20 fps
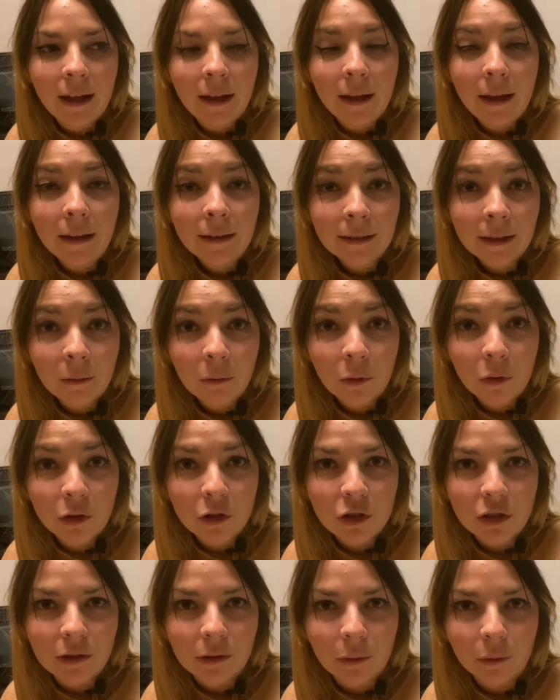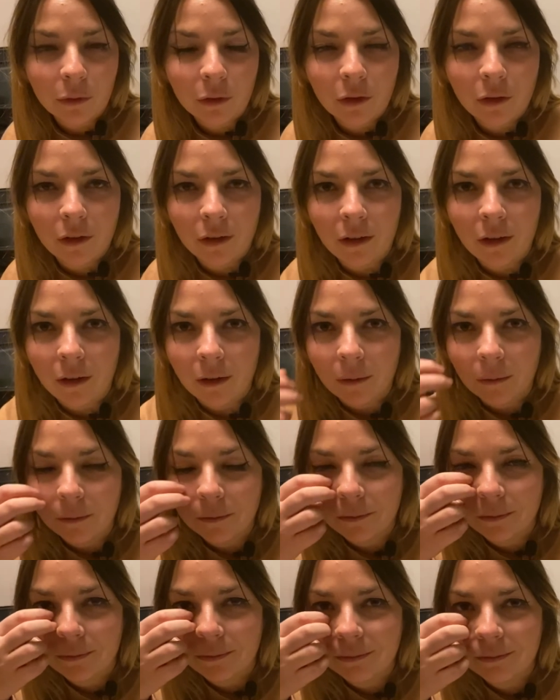extrêmement enrichissante euh,
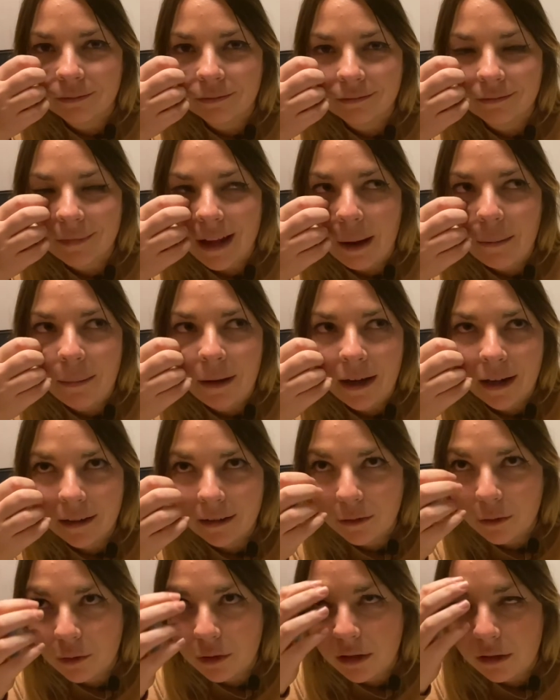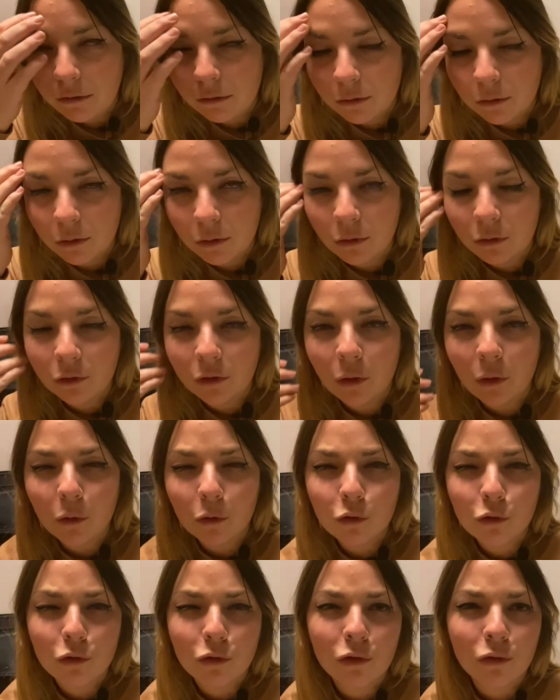à plein de niveaux, tant,
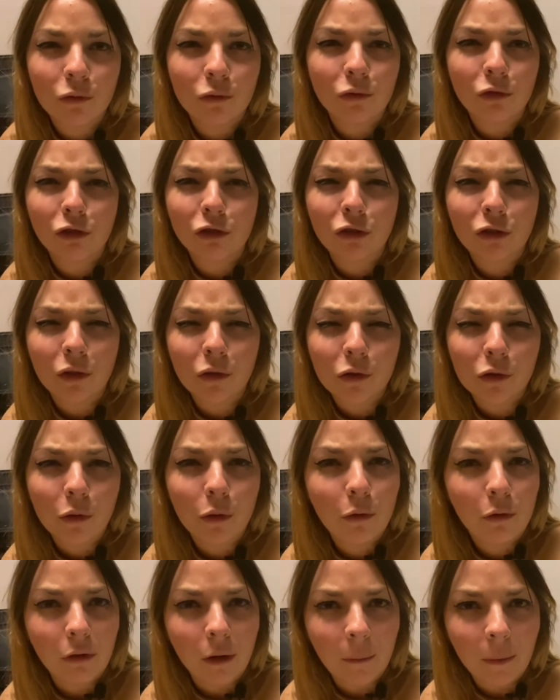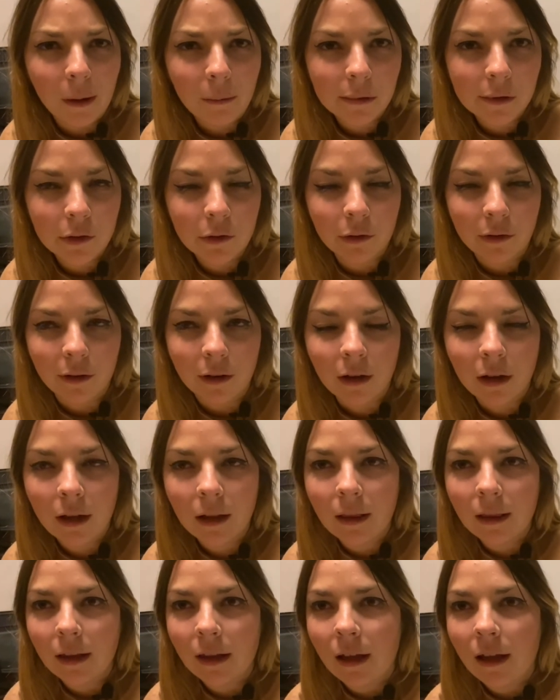tant, sur le format, parce que,
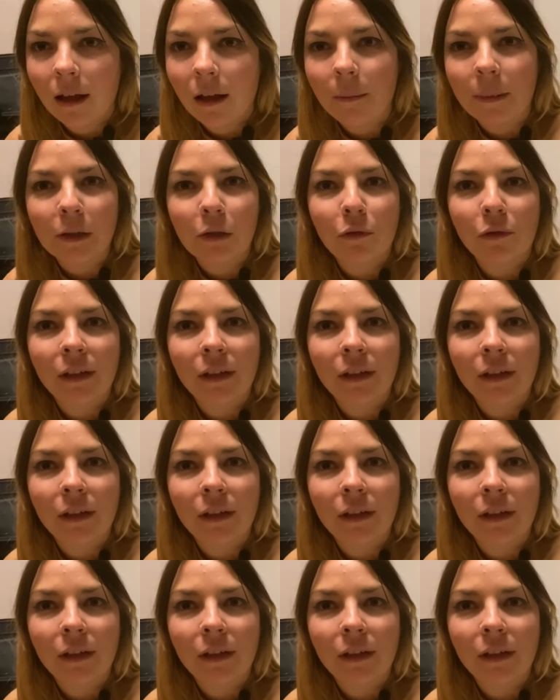parce que